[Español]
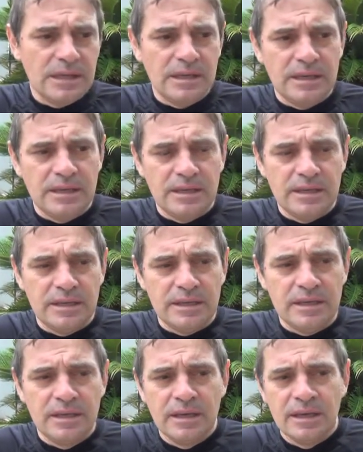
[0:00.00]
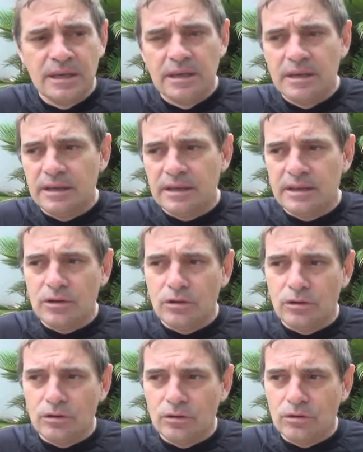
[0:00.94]
Y
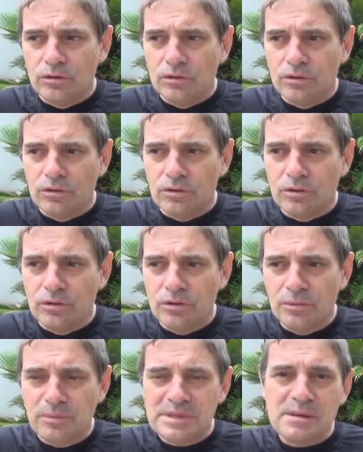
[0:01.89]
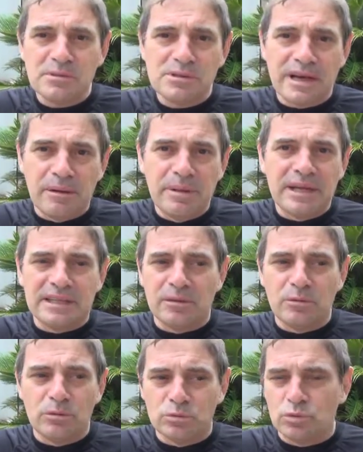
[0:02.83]
lo, empezamos a cambiar,
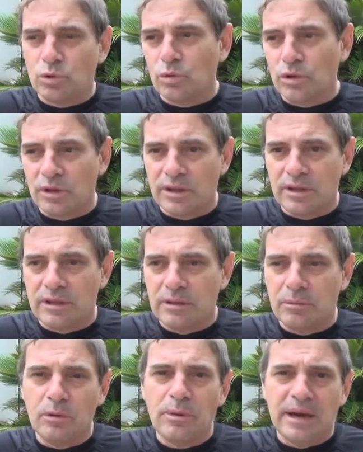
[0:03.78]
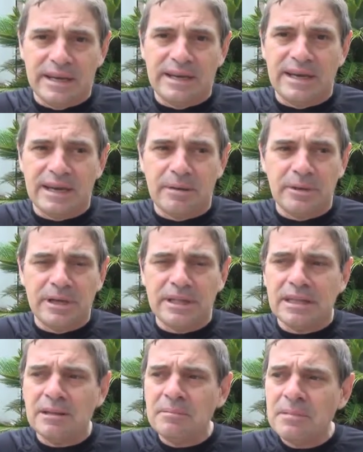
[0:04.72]
tenemos un turbo de, Volkswagen en la
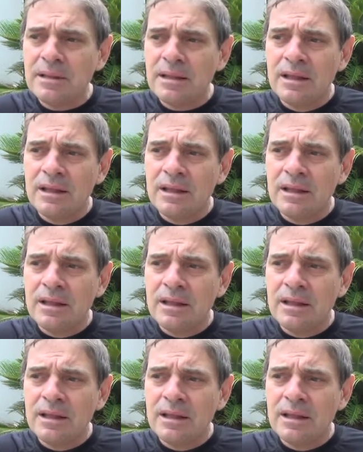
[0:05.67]
camioneta